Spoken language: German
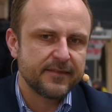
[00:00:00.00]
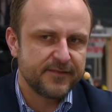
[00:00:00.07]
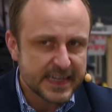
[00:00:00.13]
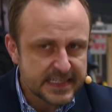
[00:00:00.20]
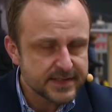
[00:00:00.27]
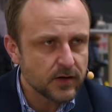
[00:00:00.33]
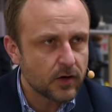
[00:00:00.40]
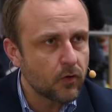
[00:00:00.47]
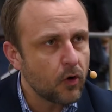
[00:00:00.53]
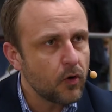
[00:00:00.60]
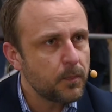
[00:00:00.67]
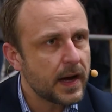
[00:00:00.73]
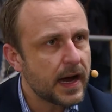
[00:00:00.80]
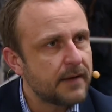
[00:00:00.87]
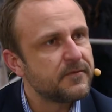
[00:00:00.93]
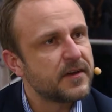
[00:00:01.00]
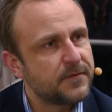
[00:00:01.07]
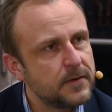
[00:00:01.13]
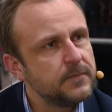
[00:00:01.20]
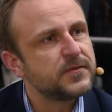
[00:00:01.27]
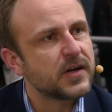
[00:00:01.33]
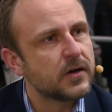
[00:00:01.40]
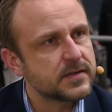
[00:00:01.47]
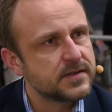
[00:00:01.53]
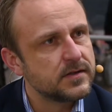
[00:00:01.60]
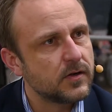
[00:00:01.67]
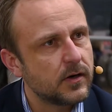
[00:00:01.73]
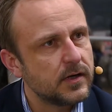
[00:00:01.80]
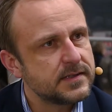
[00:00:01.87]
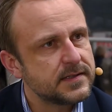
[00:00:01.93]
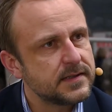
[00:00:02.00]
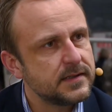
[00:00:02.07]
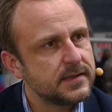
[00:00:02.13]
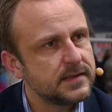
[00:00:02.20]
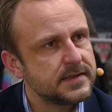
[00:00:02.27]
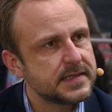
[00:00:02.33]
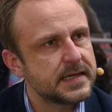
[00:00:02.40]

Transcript: Westeuropa haben wir 5000 Leute,